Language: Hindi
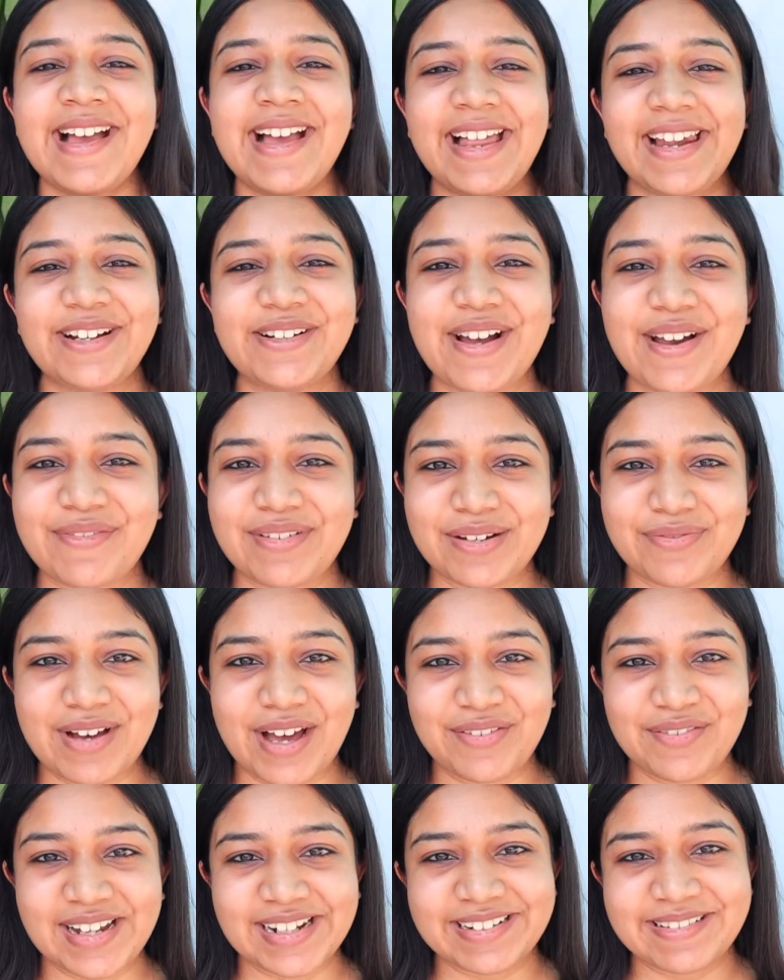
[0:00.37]
हेलो
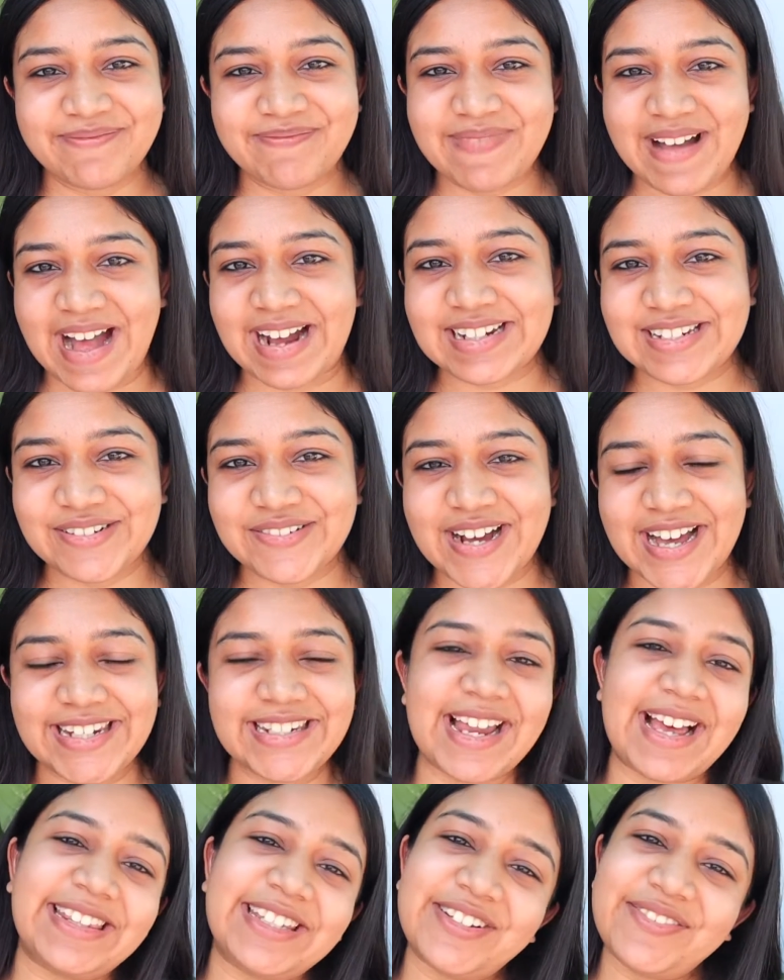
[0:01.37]
एवरीवन वेलकम बैक टू
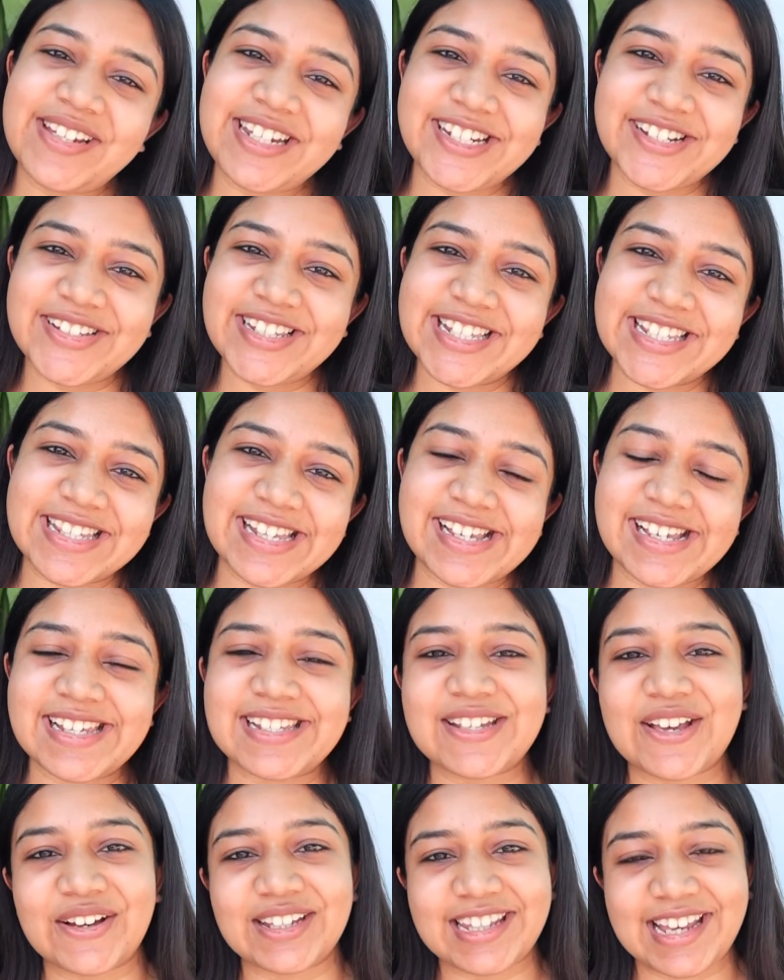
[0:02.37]
अनदर वीडियो दिस
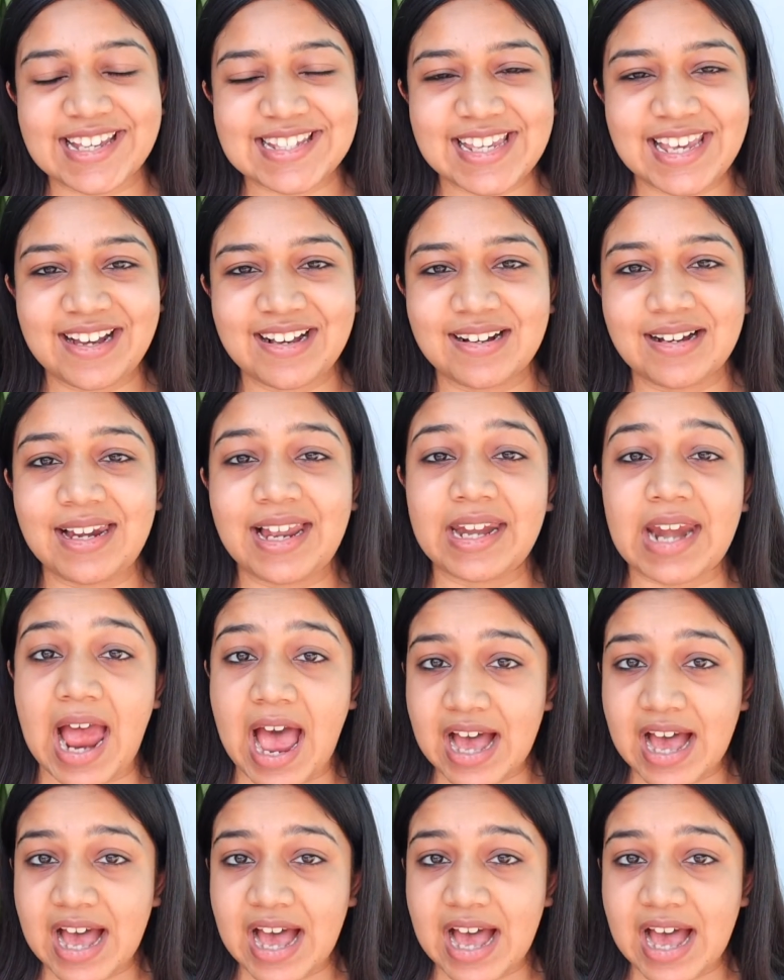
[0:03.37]
इज योर देसी गर्ल एंड